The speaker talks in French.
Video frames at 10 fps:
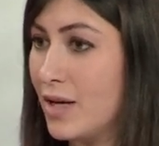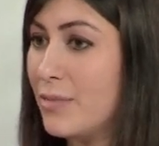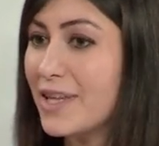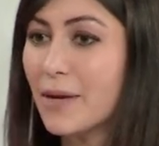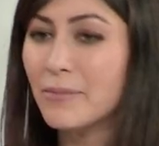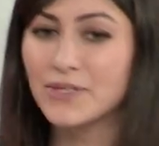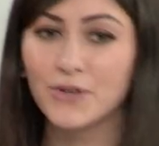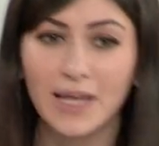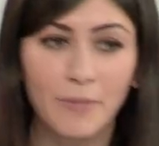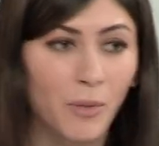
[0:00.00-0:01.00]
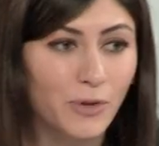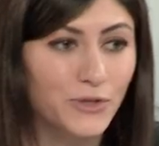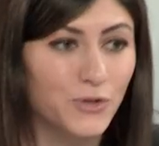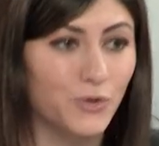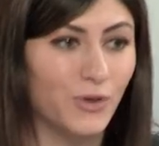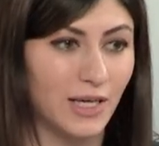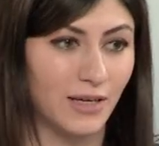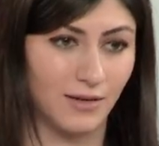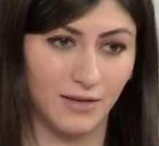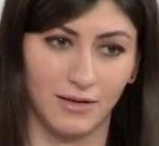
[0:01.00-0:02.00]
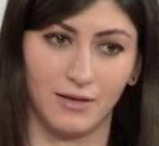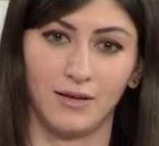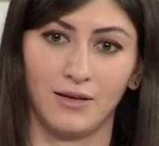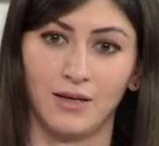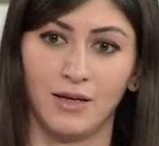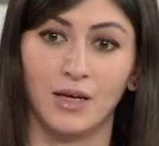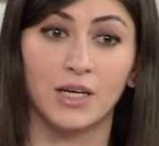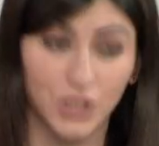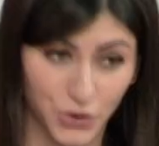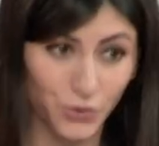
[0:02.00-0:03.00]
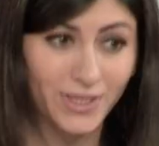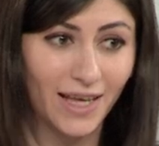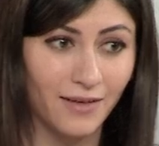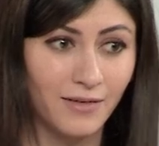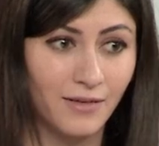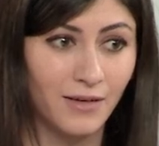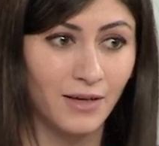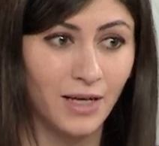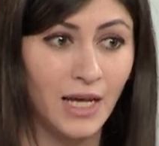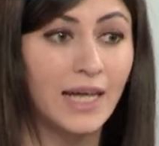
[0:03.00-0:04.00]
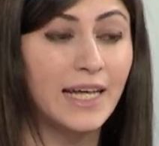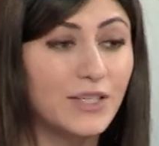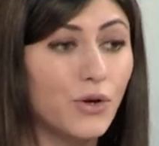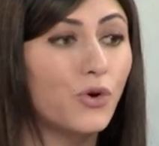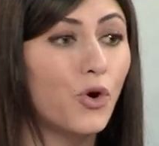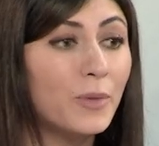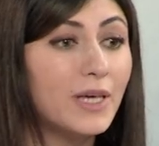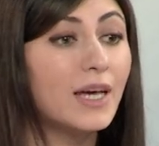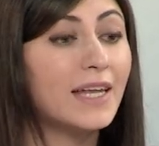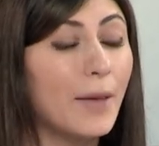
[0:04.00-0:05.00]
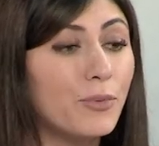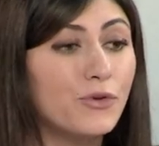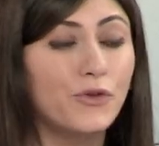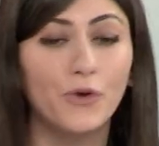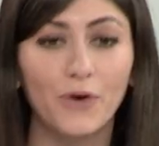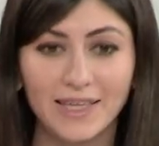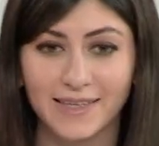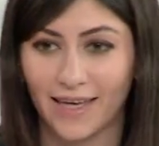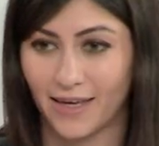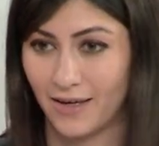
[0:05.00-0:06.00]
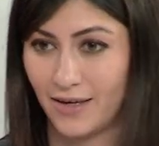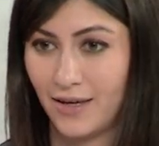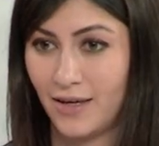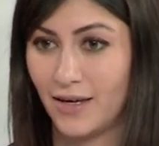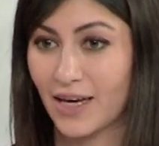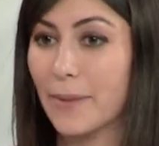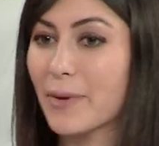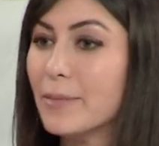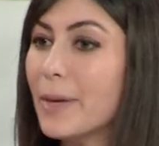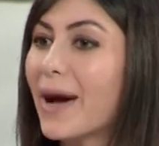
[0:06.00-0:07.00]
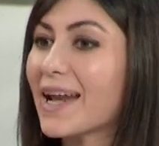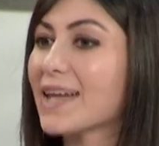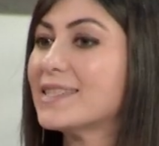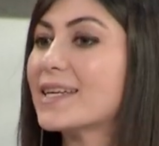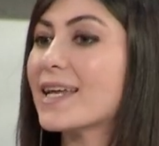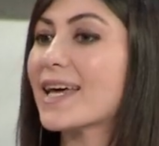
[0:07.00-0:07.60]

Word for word: Mesdames, Messieurs les membres du jury, je soutiens qu'ils ont commis un abus d'autorité réprimé par l'article